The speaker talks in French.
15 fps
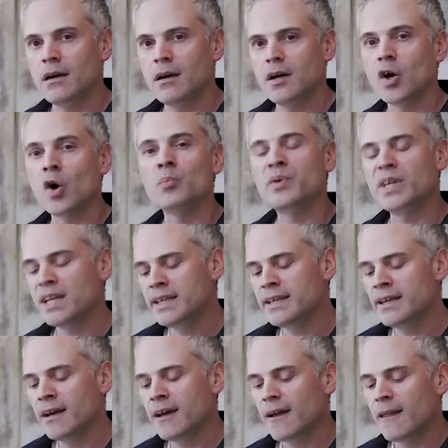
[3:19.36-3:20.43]
Campili
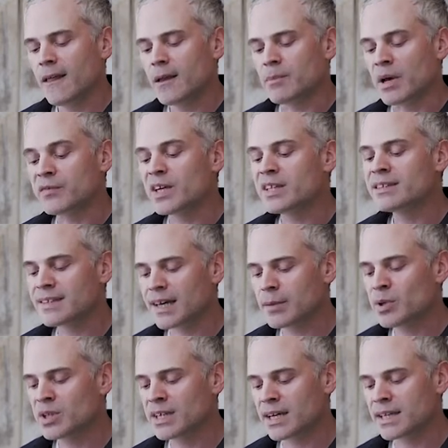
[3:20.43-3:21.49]
m'a fait une très
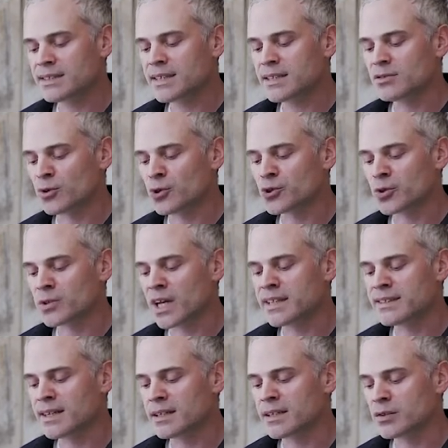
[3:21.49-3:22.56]
bonne critique dans le journal
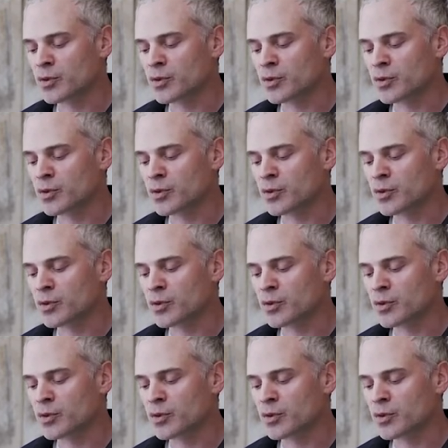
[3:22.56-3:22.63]
italien de